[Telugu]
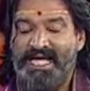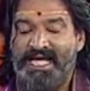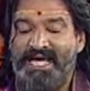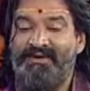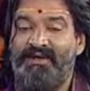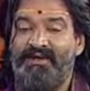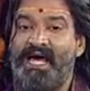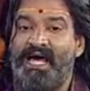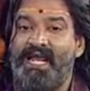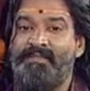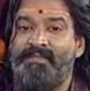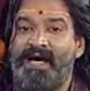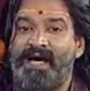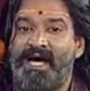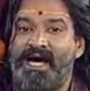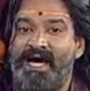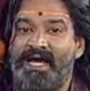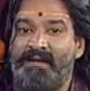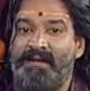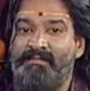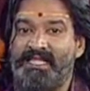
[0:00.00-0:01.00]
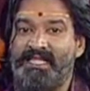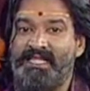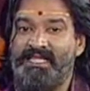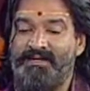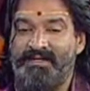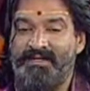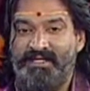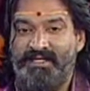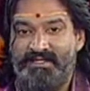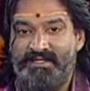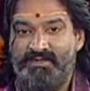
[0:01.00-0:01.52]
కేవలం అల్పాహారం
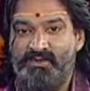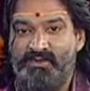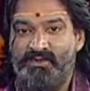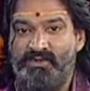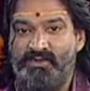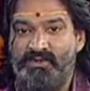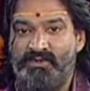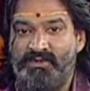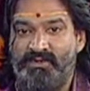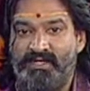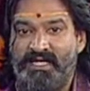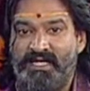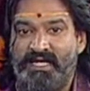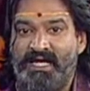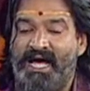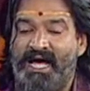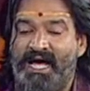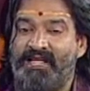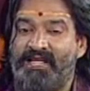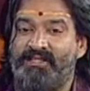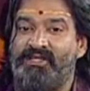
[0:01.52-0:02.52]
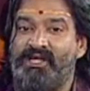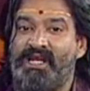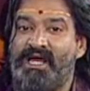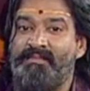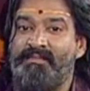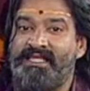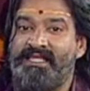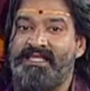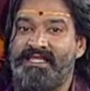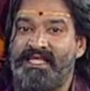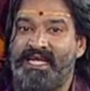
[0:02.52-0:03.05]
మాత్రమే తీసుకుంటూ అందున
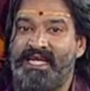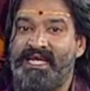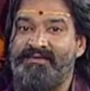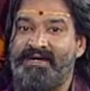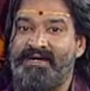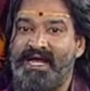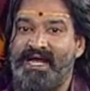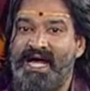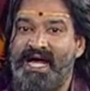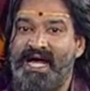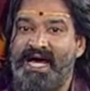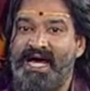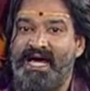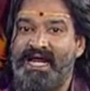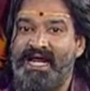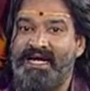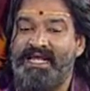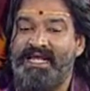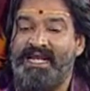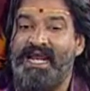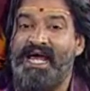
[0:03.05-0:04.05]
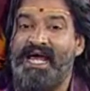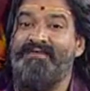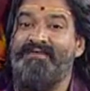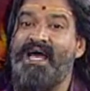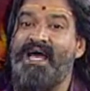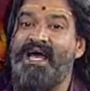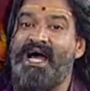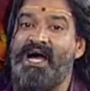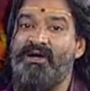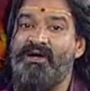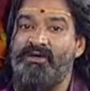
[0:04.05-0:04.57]
మీరు తినేటువంటి ఆహారాన్ని రావి
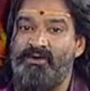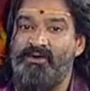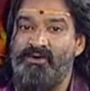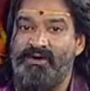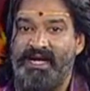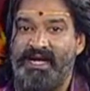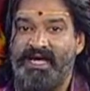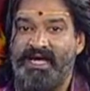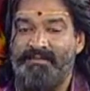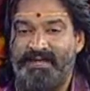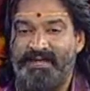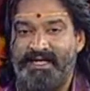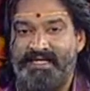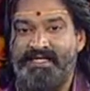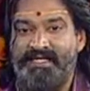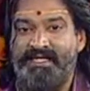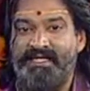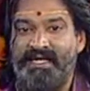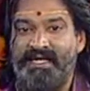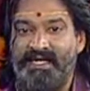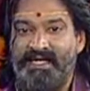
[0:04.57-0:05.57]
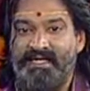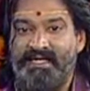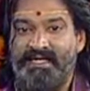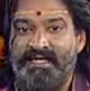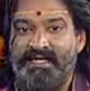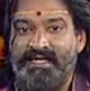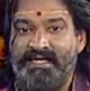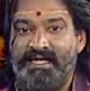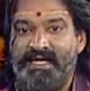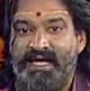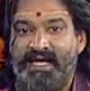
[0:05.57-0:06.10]
ఆకులు కనుక మీరు తింటే
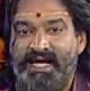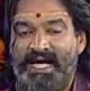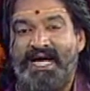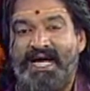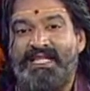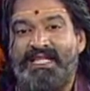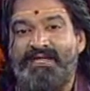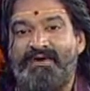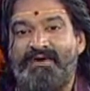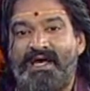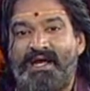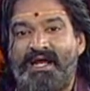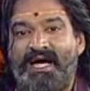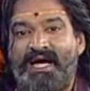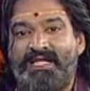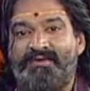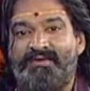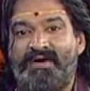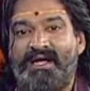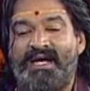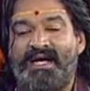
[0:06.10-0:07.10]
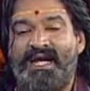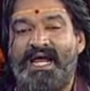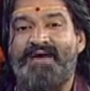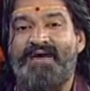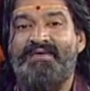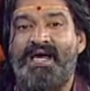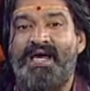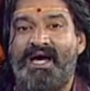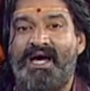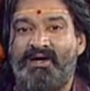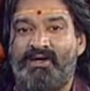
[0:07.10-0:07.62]
ఆదివారం ఆదివారం
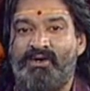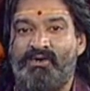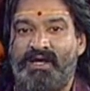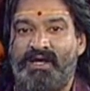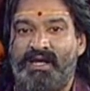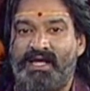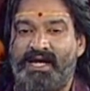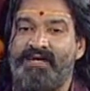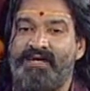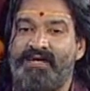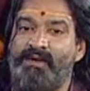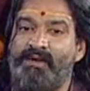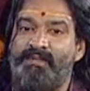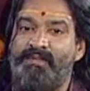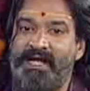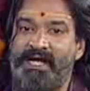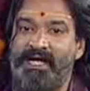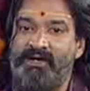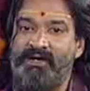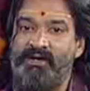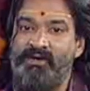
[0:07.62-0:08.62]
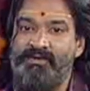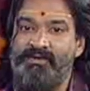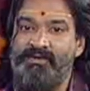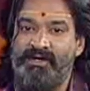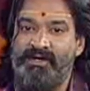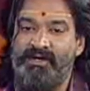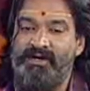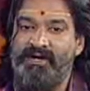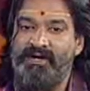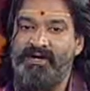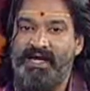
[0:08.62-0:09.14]
రావి ఆకులు కనుక అంటే ఒక ప్లేట్లో
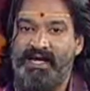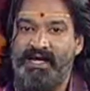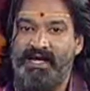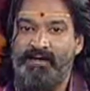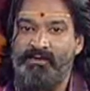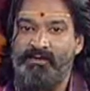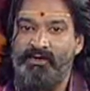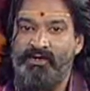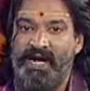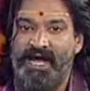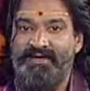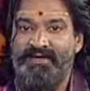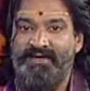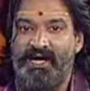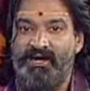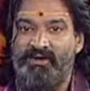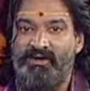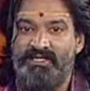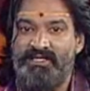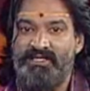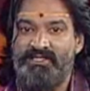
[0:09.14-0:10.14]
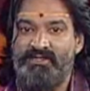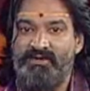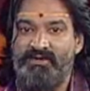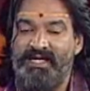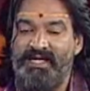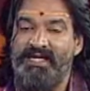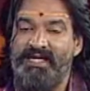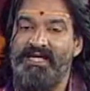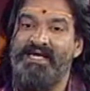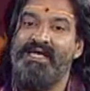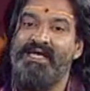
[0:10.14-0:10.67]
ఒక రెండు మూడు రావి ఆకులు వేసుకొని
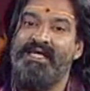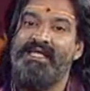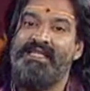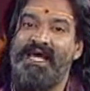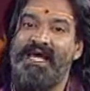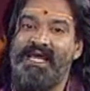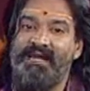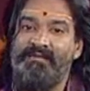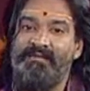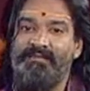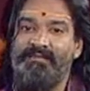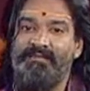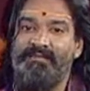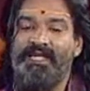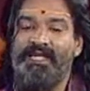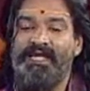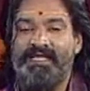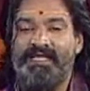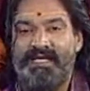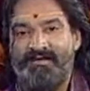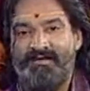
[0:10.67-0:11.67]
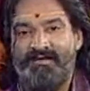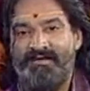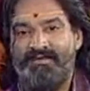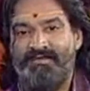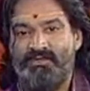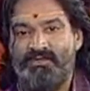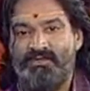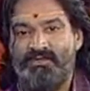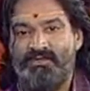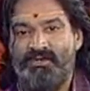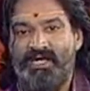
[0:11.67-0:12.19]
దాని మీద మీరు ఏదైనా
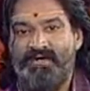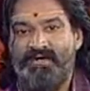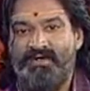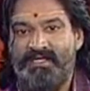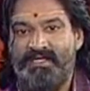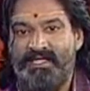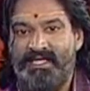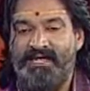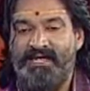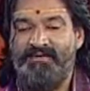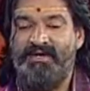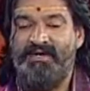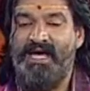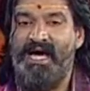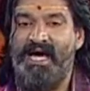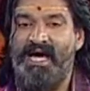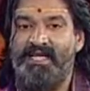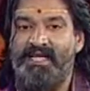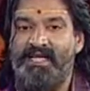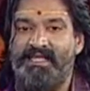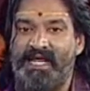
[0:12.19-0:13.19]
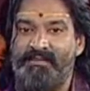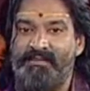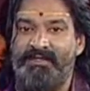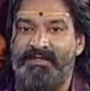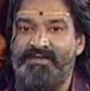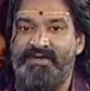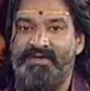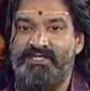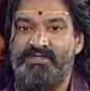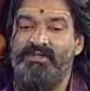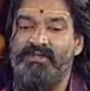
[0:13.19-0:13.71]
వేసుకునేటువంటి తినేటువంటి ఆహారం దాని మీద
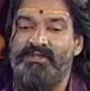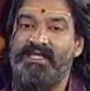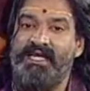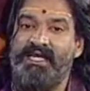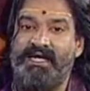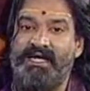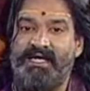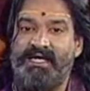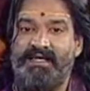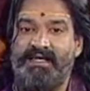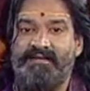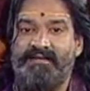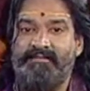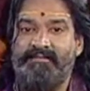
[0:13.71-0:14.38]
వేసుకొని తినండి